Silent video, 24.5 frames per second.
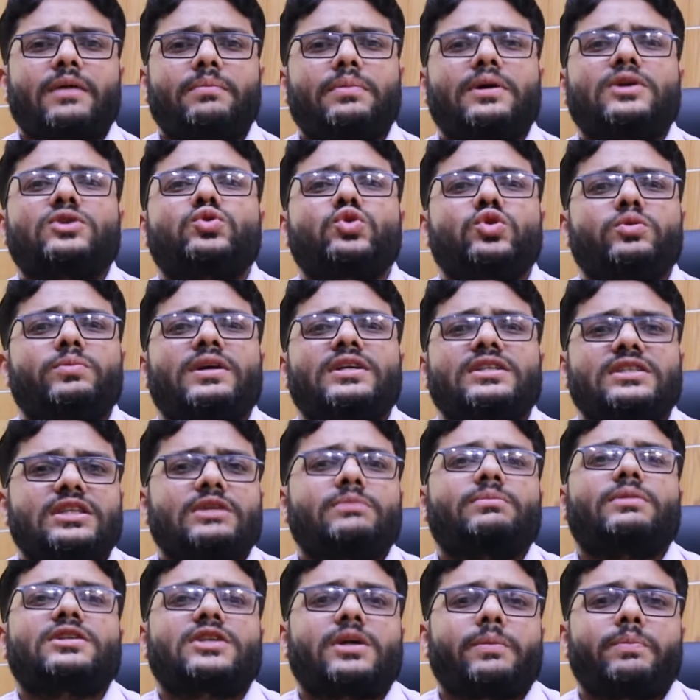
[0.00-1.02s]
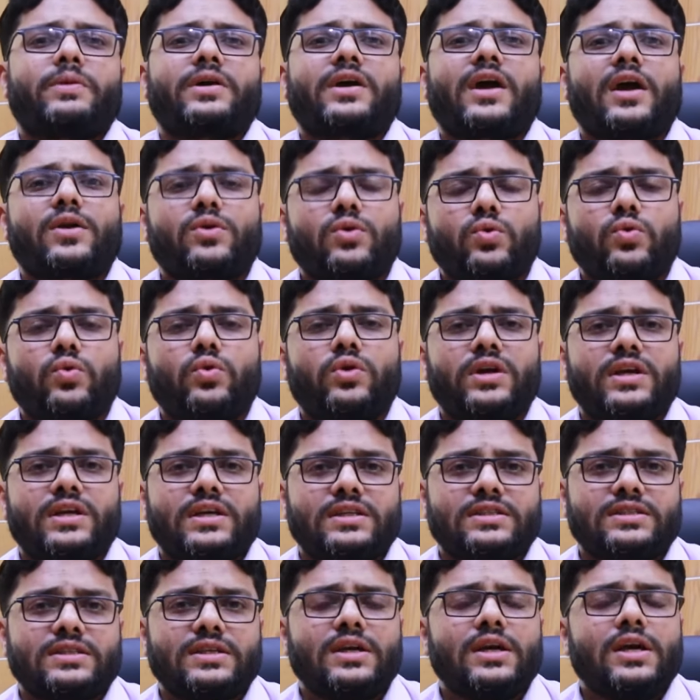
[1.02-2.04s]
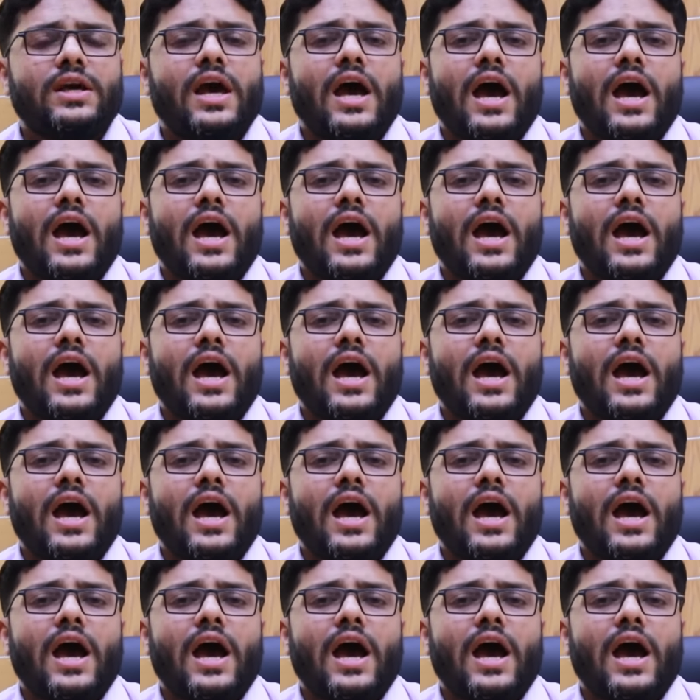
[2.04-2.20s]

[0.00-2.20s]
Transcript: এক মাস দুই মাস তিন মাস আপনাকে আটক করে রেখেছে